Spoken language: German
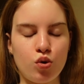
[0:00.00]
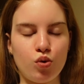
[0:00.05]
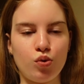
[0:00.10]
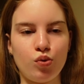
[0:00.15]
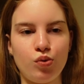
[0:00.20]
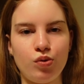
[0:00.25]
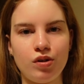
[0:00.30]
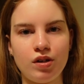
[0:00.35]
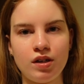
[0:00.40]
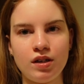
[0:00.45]

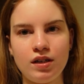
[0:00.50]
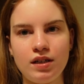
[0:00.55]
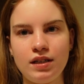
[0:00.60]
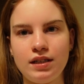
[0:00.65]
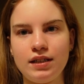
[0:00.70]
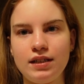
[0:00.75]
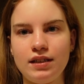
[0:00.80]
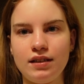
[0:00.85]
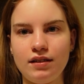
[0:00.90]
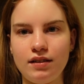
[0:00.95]

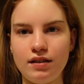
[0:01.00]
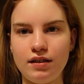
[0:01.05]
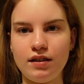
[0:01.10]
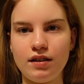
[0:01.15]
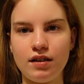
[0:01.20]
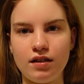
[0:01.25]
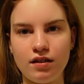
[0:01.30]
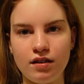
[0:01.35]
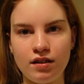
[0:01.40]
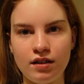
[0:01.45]
Und
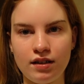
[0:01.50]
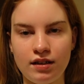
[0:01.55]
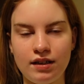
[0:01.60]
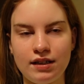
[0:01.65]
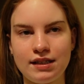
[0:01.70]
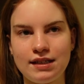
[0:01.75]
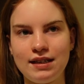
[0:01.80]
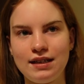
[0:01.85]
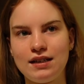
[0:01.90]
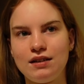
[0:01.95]
ja,
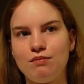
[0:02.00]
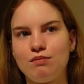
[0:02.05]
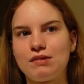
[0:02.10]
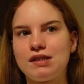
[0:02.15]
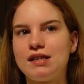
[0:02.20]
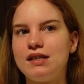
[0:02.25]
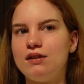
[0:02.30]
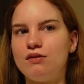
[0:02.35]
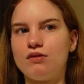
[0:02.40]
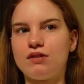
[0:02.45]
es geht um
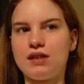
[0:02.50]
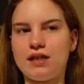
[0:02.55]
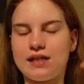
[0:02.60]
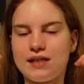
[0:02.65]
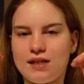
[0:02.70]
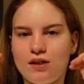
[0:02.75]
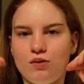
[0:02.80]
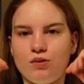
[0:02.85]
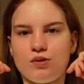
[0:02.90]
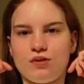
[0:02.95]
10.30
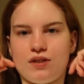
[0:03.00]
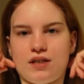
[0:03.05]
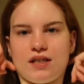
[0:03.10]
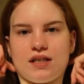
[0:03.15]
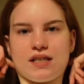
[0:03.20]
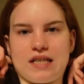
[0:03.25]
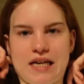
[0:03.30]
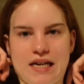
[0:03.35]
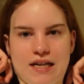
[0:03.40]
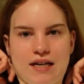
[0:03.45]
Uhr los und dann
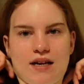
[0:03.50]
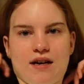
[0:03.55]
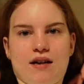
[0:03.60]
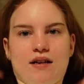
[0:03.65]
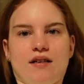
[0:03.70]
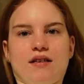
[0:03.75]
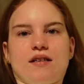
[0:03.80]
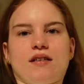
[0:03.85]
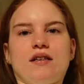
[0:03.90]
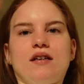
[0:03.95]
ist eigentlich
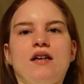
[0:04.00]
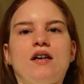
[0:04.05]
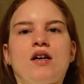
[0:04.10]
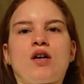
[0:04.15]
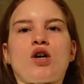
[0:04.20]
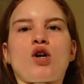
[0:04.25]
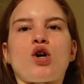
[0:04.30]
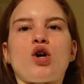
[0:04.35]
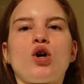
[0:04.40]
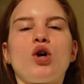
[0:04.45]
alles
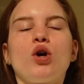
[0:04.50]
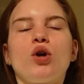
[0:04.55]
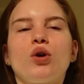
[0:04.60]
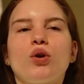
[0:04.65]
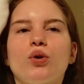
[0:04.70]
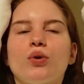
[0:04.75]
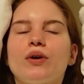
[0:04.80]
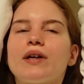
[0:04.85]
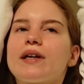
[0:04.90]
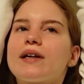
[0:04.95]

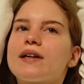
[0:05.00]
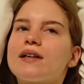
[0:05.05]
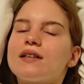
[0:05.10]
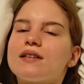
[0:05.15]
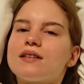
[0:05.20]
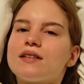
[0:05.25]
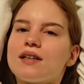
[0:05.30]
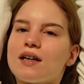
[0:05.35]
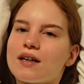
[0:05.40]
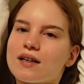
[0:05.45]

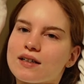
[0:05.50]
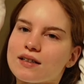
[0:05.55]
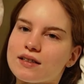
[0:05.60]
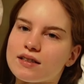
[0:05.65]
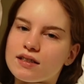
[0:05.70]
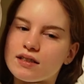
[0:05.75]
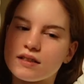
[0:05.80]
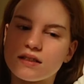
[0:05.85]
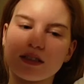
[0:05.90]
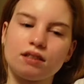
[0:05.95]

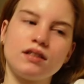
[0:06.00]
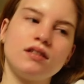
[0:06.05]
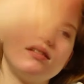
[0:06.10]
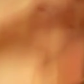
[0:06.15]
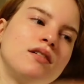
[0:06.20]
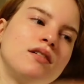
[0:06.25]
durchgetaktet.